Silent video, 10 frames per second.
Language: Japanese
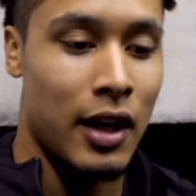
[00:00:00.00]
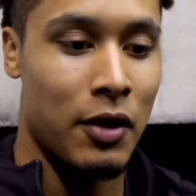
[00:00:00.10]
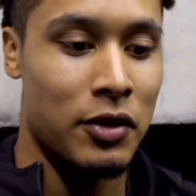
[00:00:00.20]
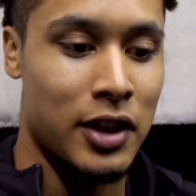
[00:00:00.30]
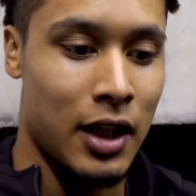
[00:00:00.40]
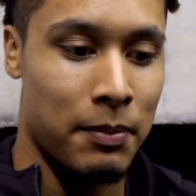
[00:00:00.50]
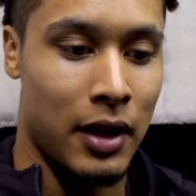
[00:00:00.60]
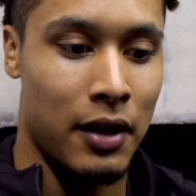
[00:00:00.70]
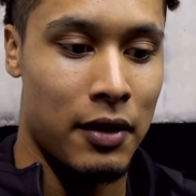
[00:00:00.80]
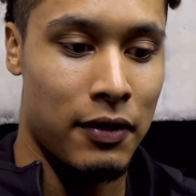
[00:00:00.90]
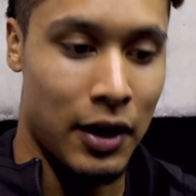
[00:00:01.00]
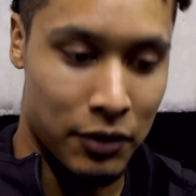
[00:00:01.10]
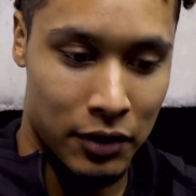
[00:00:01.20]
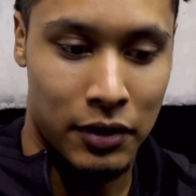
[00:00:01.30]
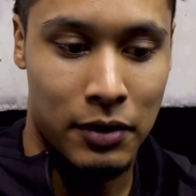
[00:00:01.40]
この先やっぱファン
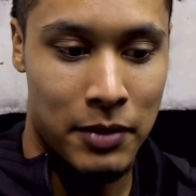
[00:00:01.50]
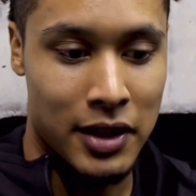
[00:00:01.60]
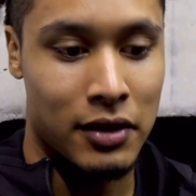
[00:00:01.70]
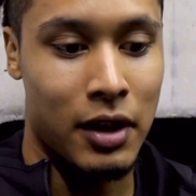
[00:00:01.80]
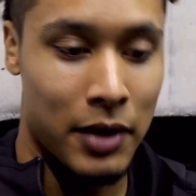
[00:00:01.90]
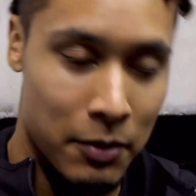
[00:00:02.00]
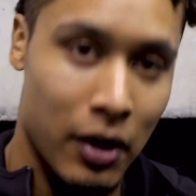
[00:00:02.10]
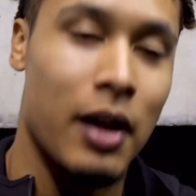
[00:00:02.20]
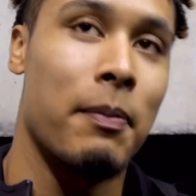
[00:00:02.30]
の皆さんのためにもやっ